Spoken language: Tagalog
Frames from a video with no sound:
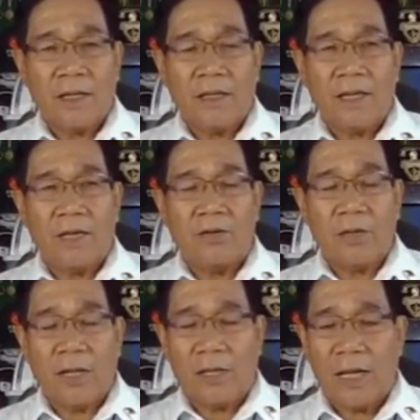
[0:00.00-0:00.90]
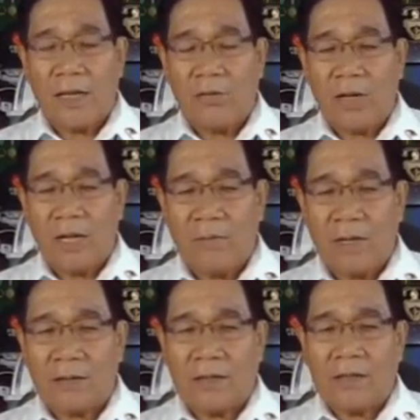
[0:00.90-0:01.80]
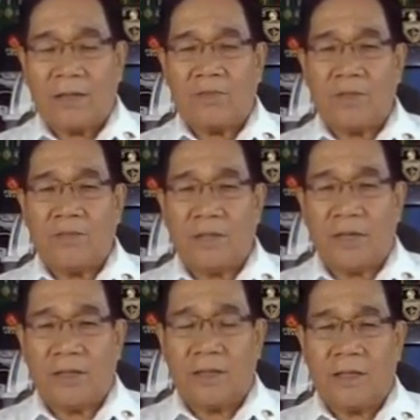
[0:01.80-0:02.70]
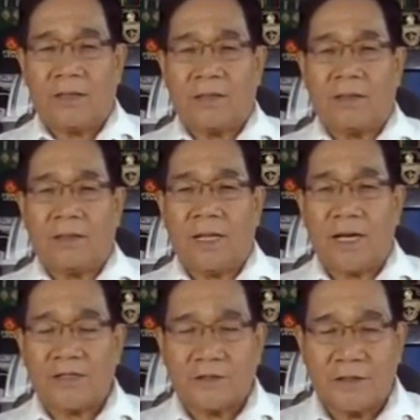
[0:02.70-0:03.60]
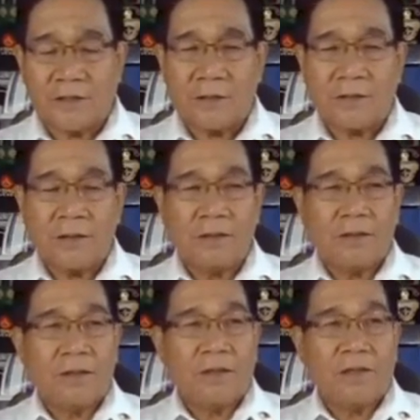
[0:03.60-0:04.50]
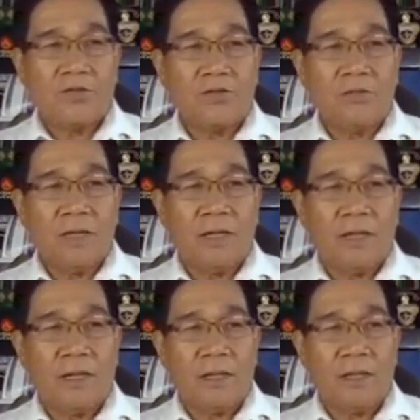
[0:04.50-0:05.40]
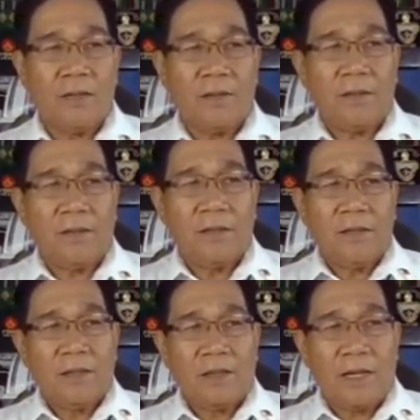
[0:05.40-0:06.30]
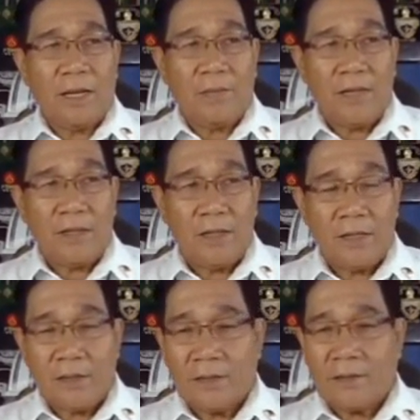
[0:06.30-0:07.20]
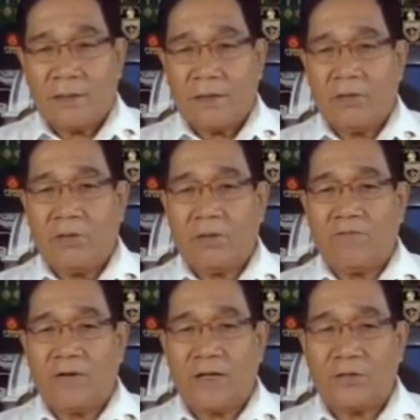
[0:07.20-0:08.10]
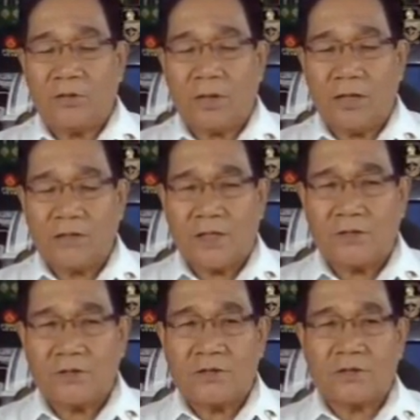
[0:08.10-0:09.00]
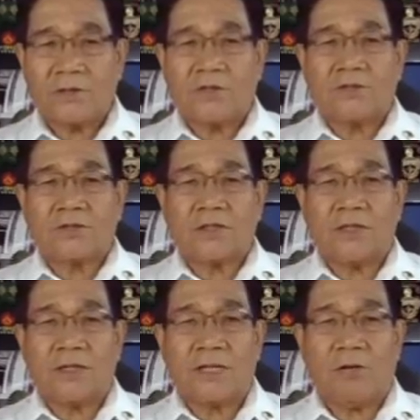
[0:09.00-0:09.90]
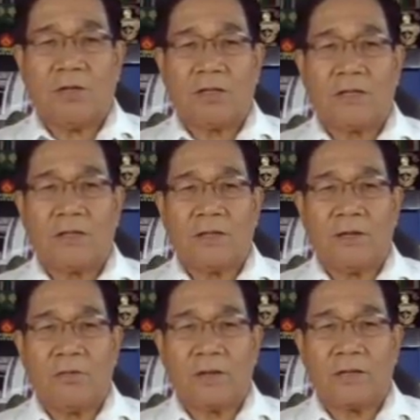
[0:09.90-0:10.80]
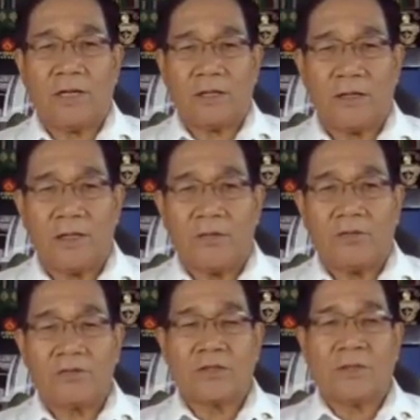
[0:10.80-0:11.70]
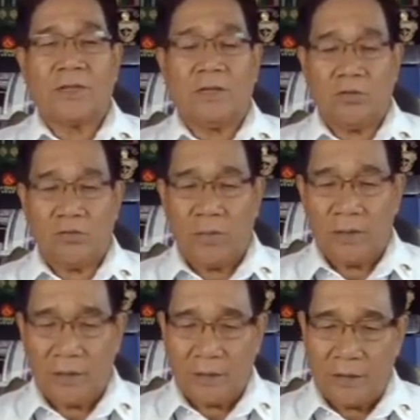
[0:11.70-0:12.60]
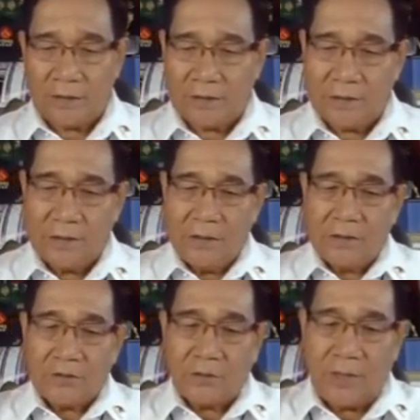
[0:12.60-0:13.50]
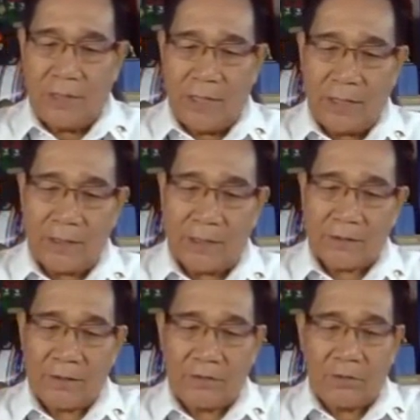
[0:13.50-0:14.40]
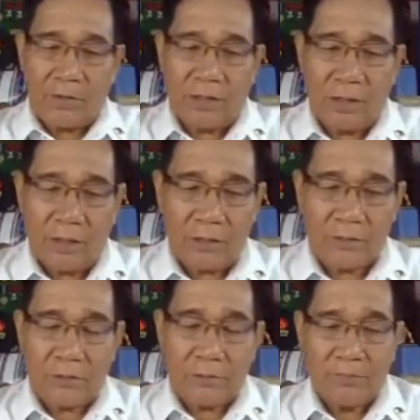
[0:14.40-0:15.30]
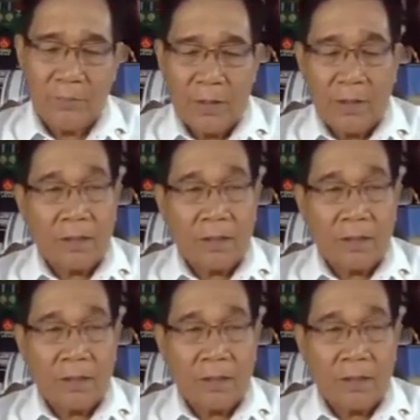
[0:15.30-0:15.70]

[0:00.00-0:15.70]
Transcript: ay lalo, lalo lamang na nabibigyan ng lakas din itong mga galamay nila or front organizations dito sa tinatawag natin na white area o sa mga urban areas. So kailangan natin itong clearing na to.